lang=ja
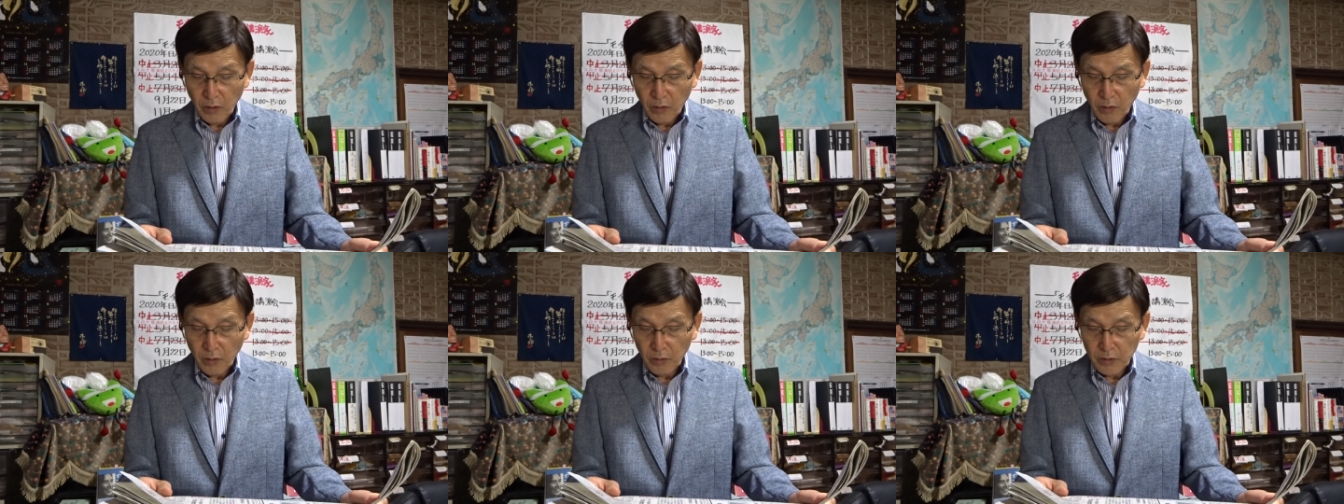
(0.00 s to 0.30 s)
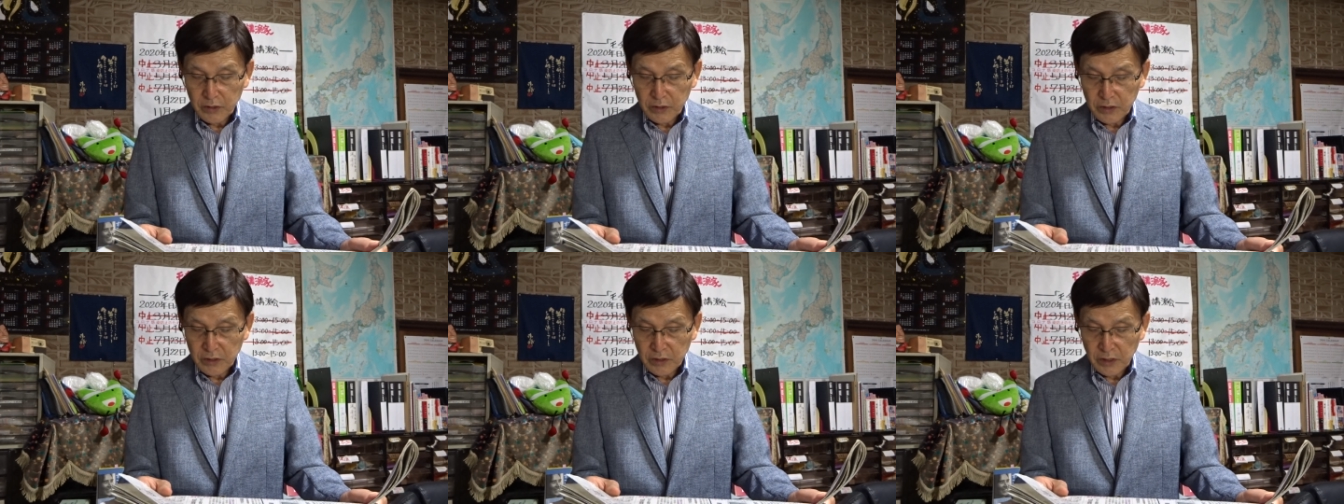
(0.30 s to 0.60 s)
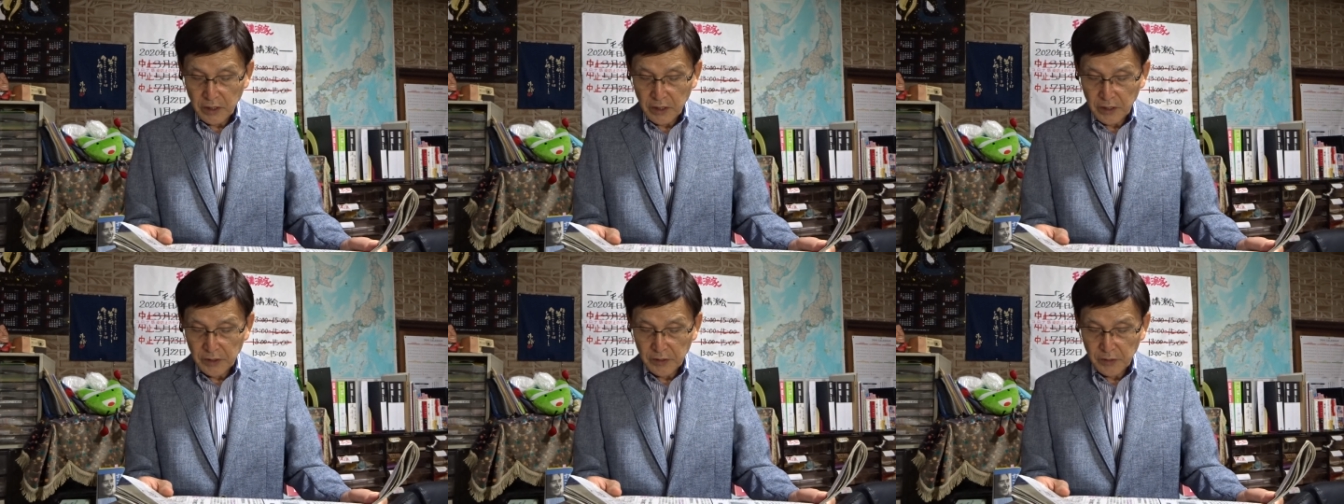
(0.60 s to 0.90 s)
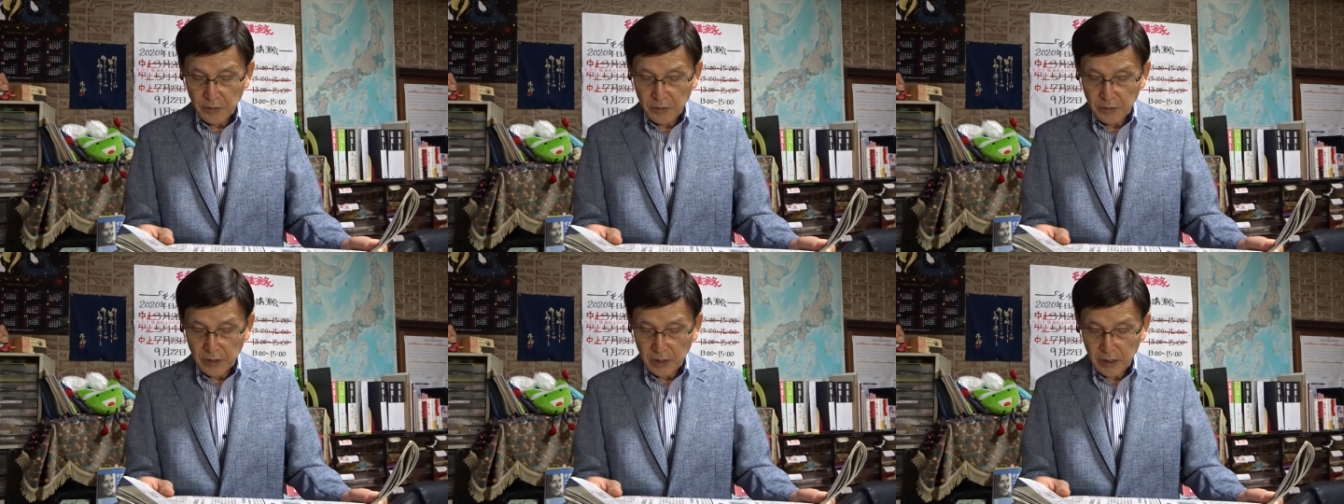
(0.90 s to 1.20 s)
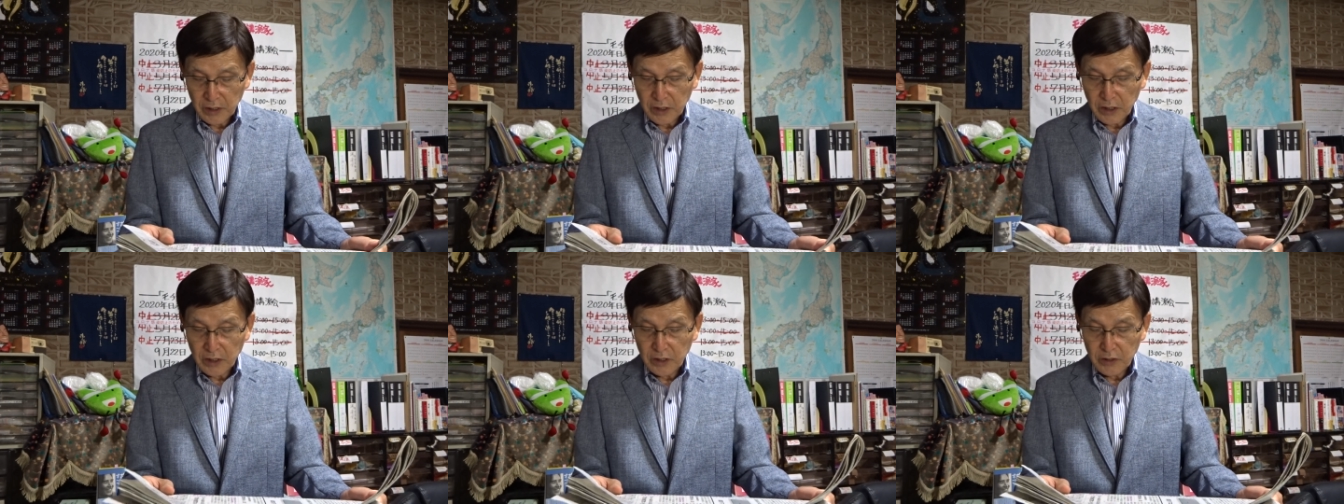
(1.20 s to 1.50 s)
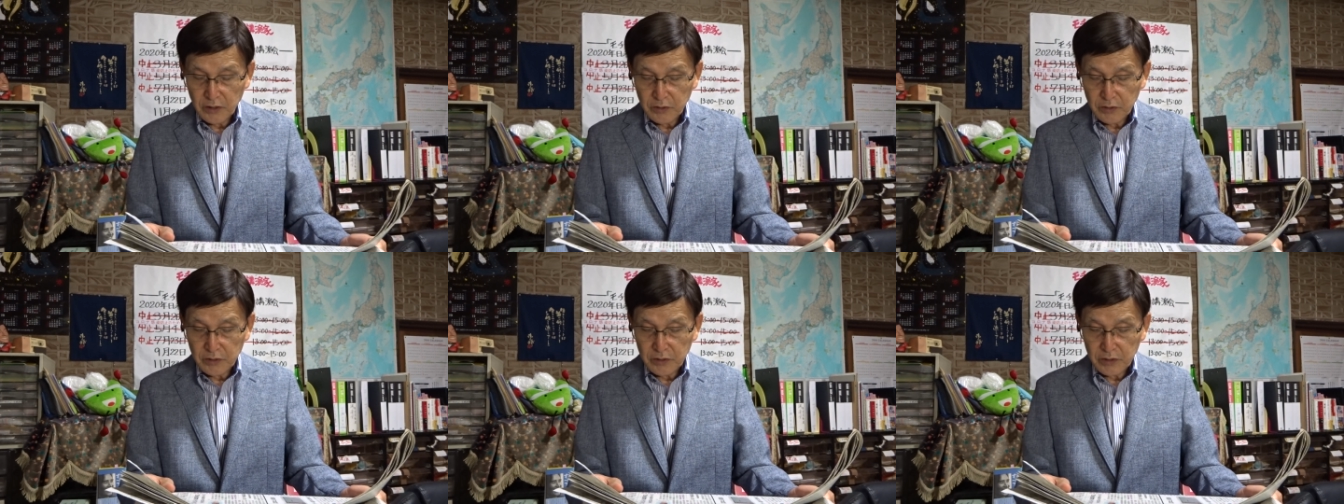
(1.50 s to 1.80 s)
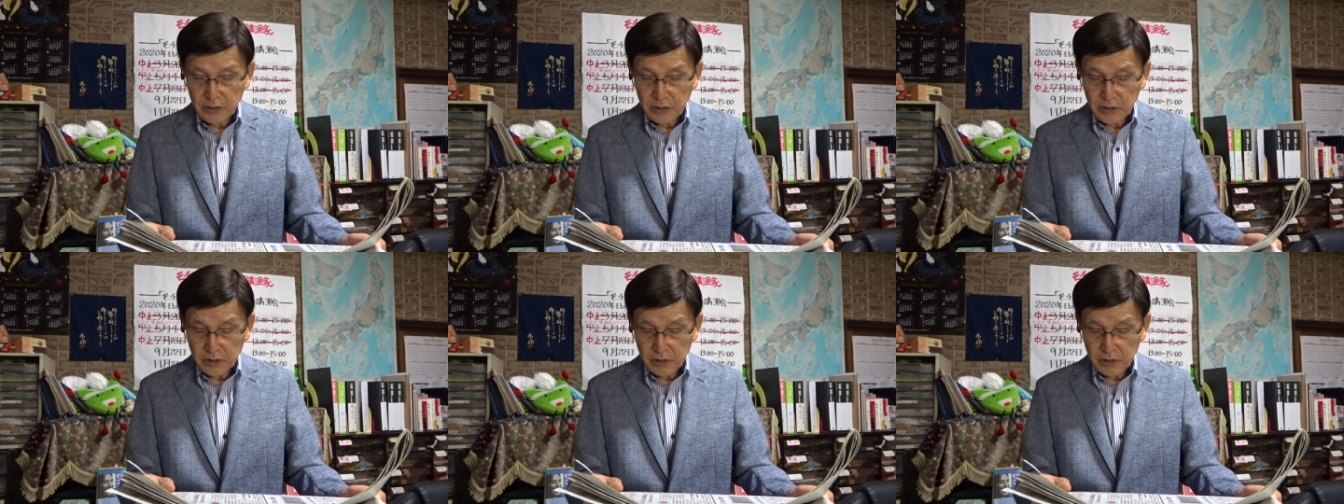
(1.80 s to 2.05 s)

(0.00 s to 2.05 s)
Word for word: 法人営業や金融